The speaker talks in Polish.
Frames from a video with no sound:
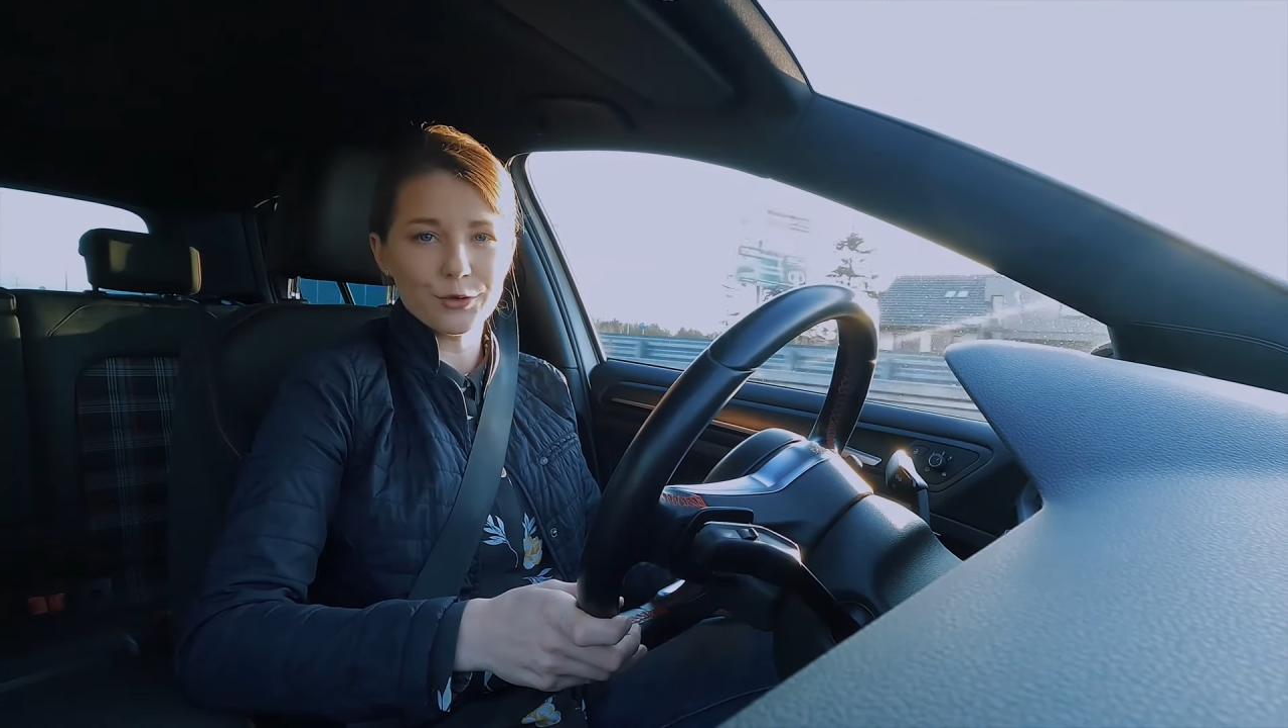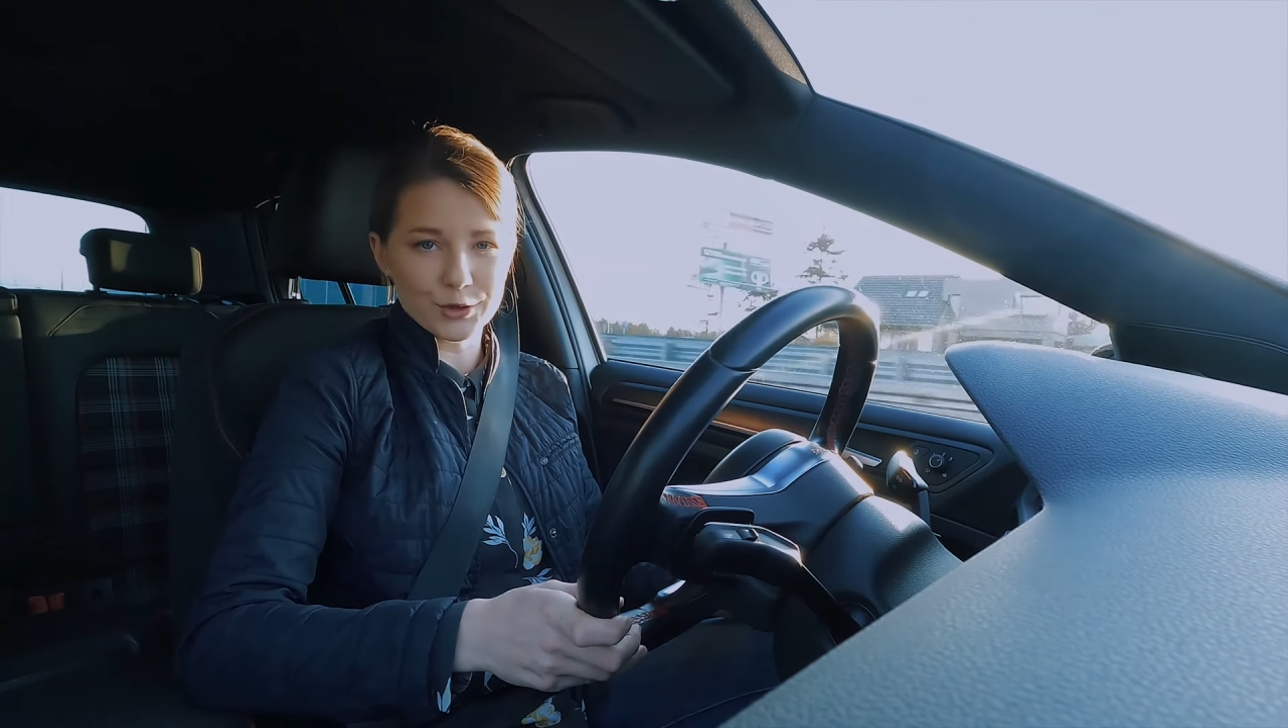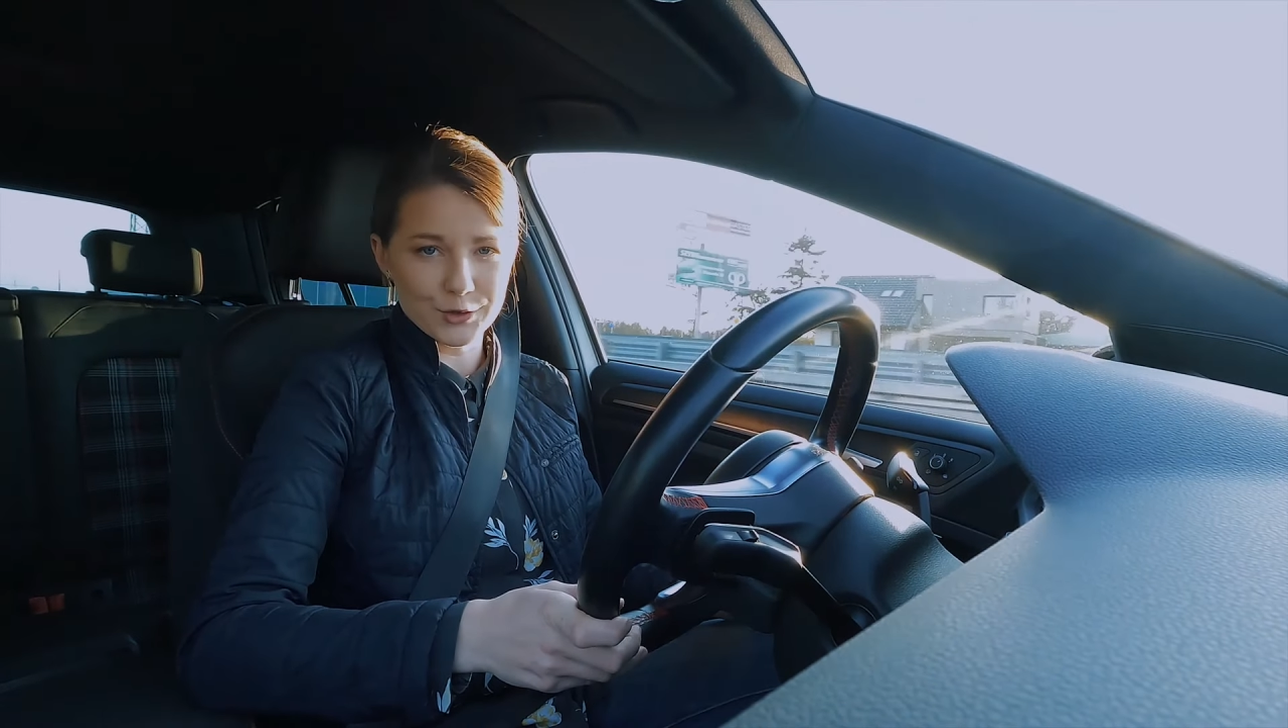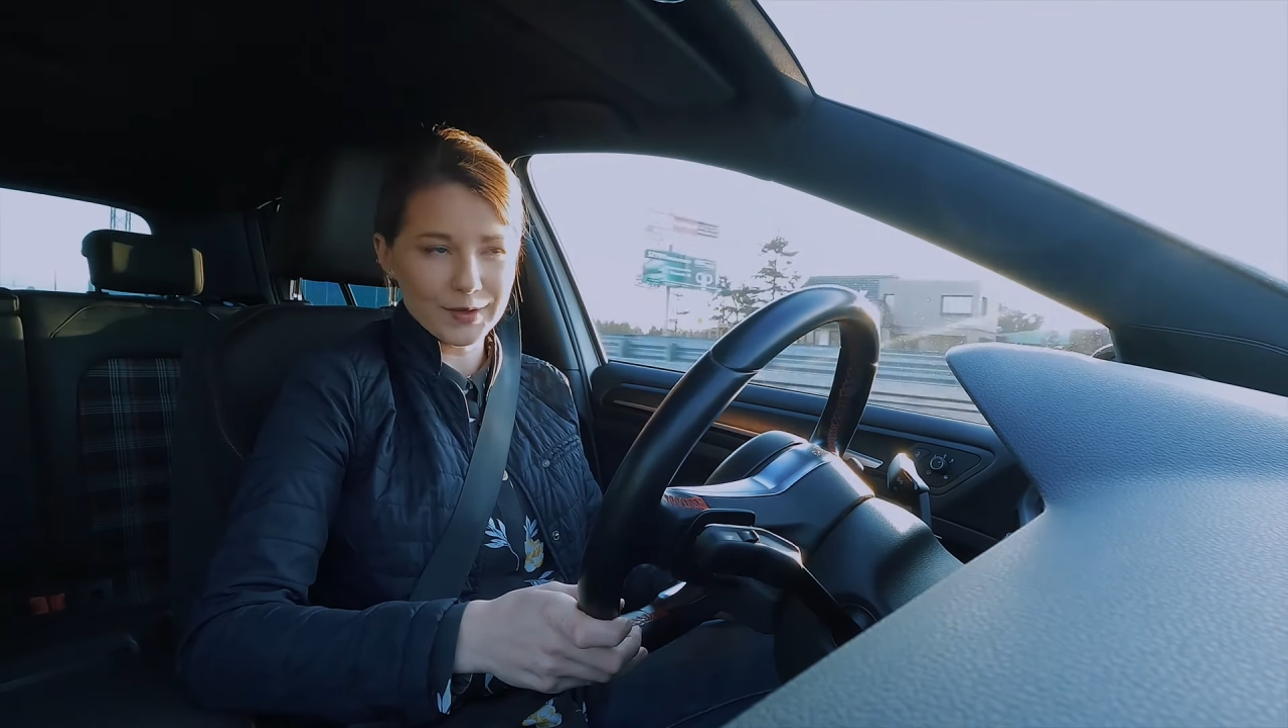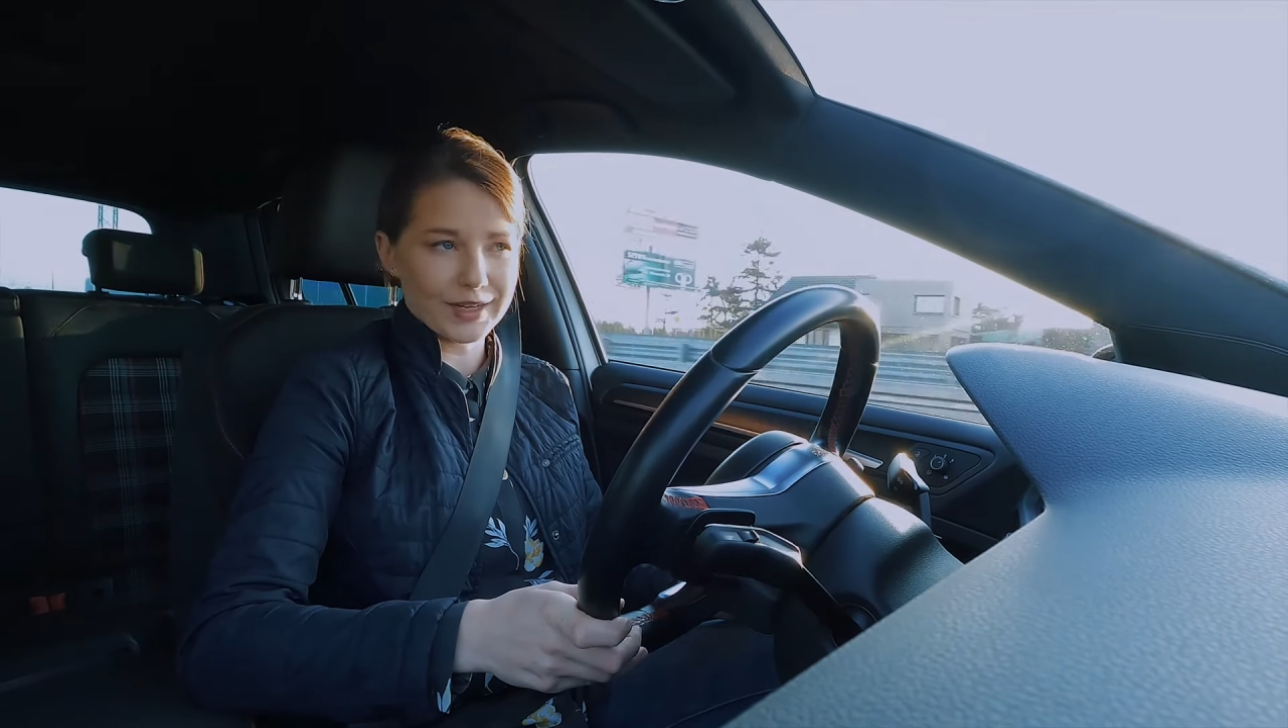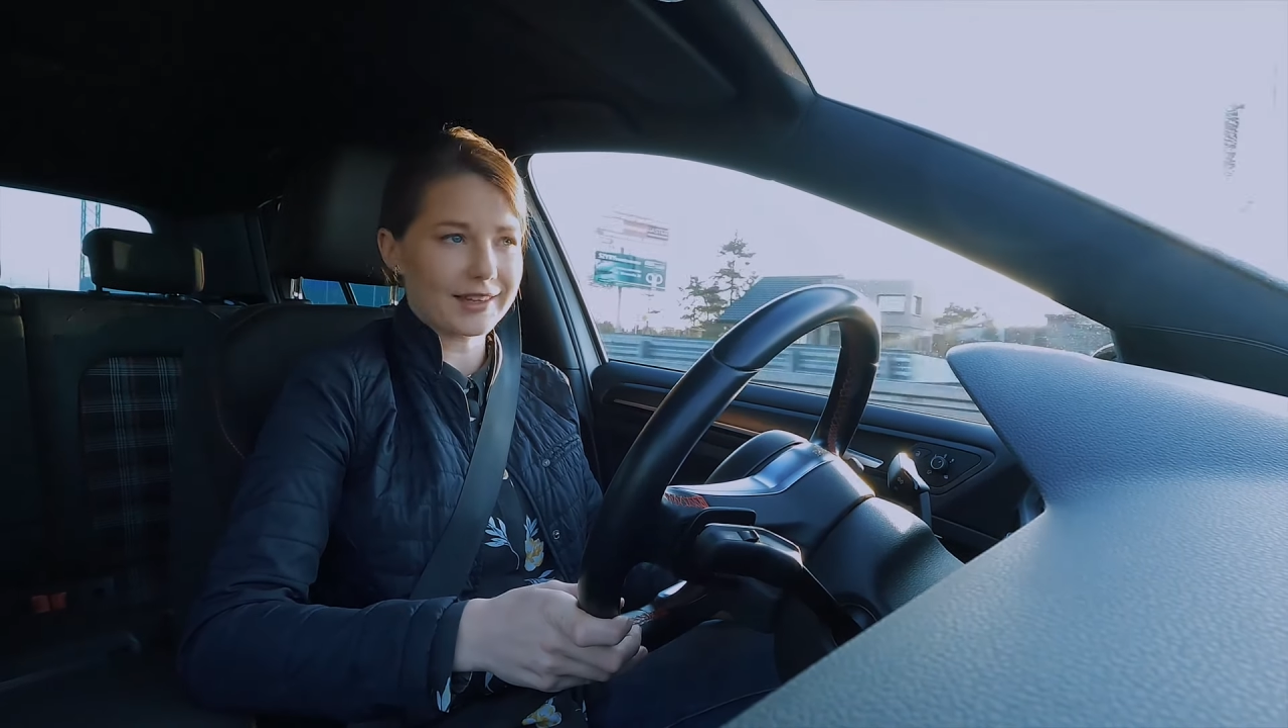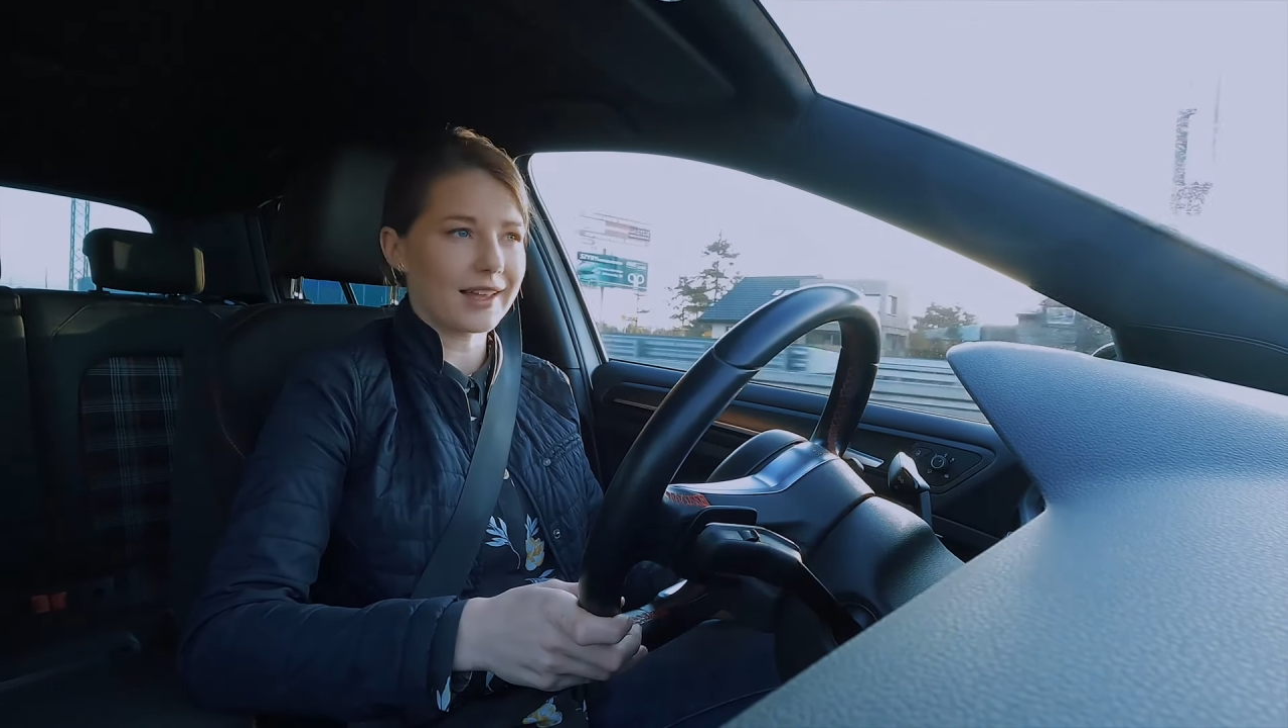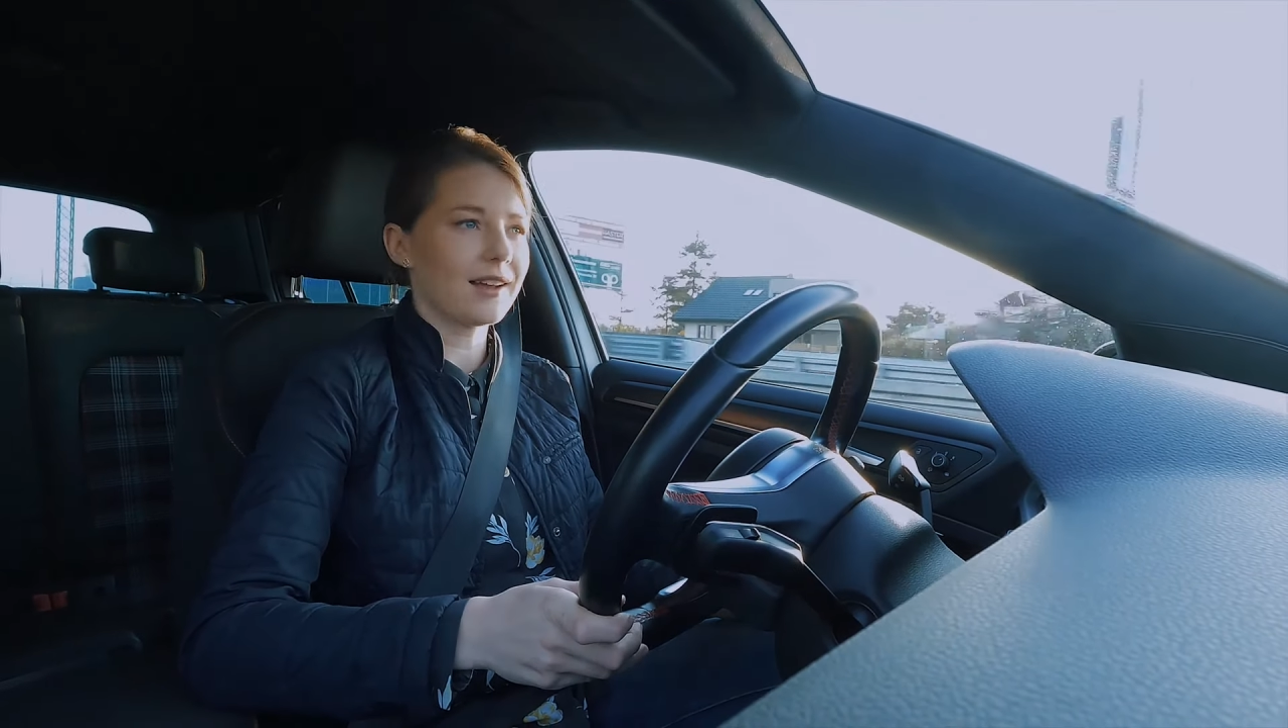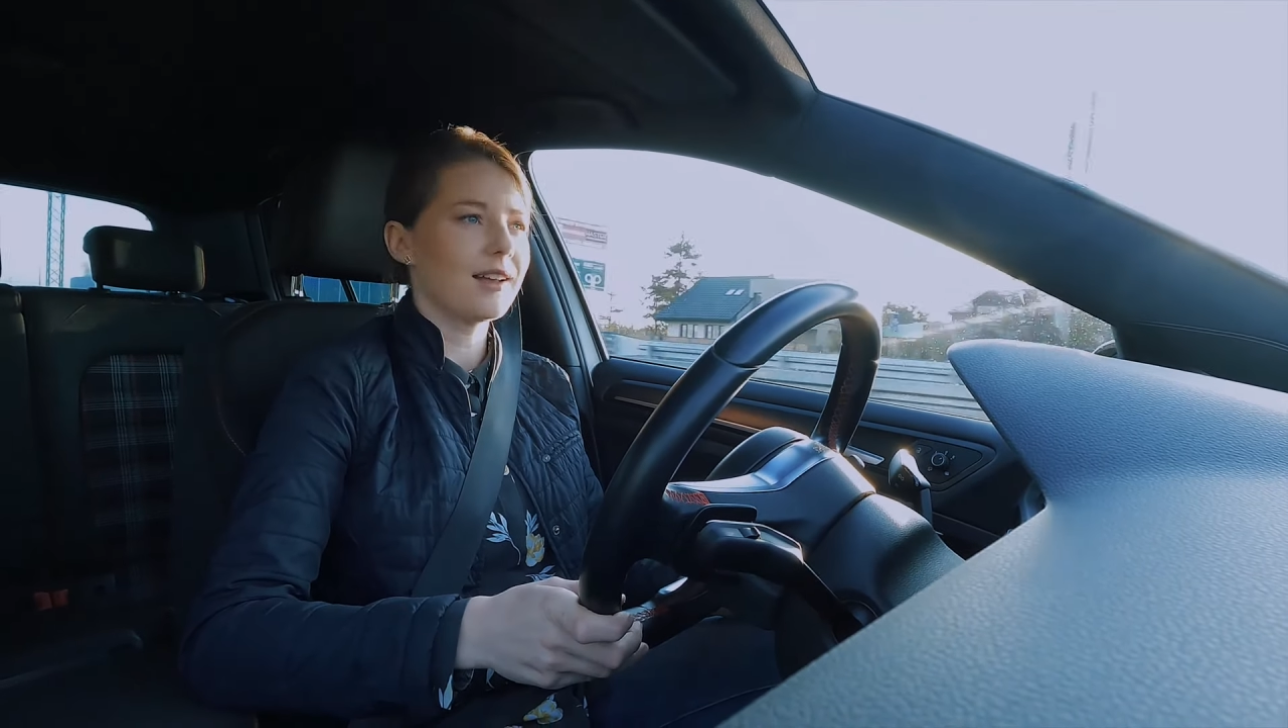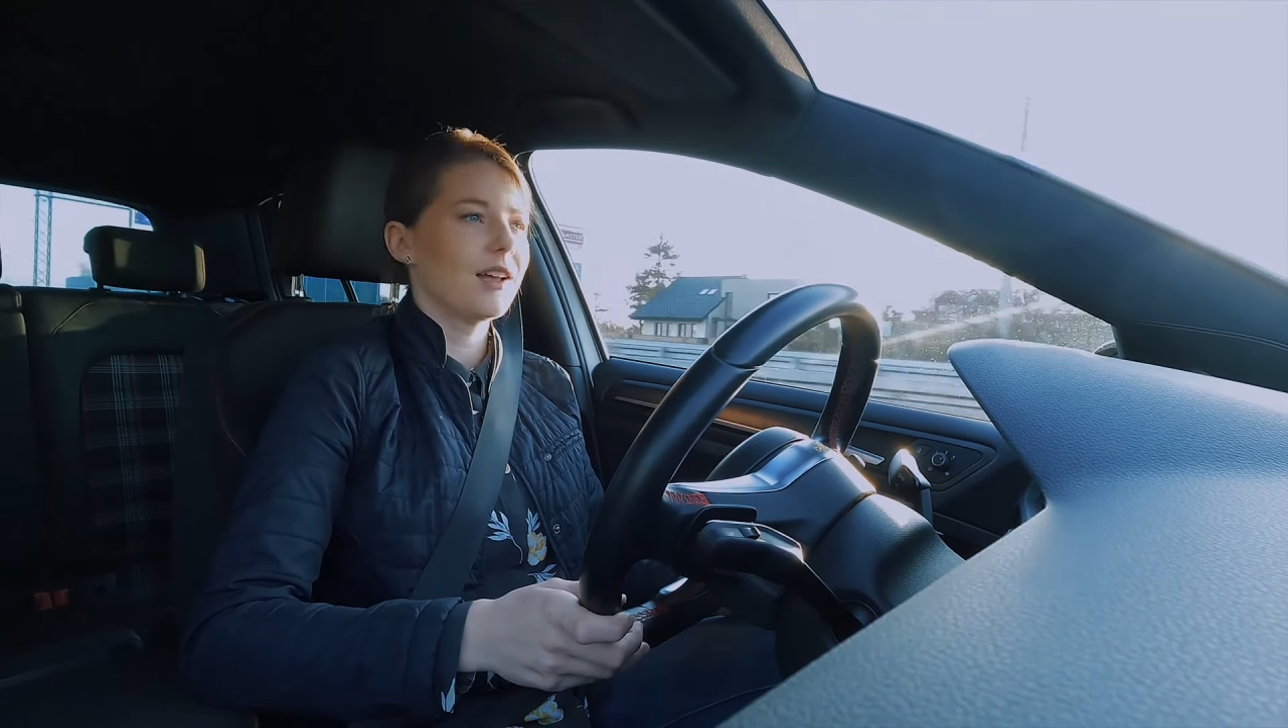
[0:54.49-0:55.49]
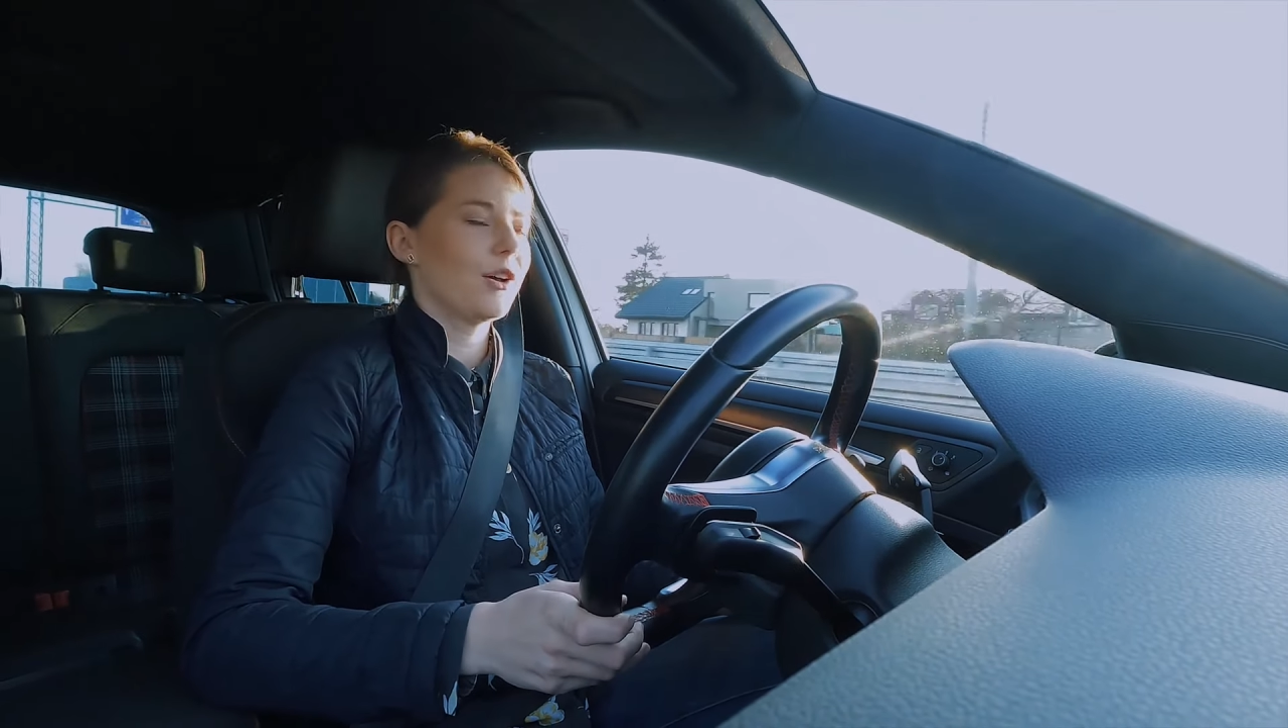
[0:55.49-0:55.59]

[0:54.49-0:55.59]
Volkswagena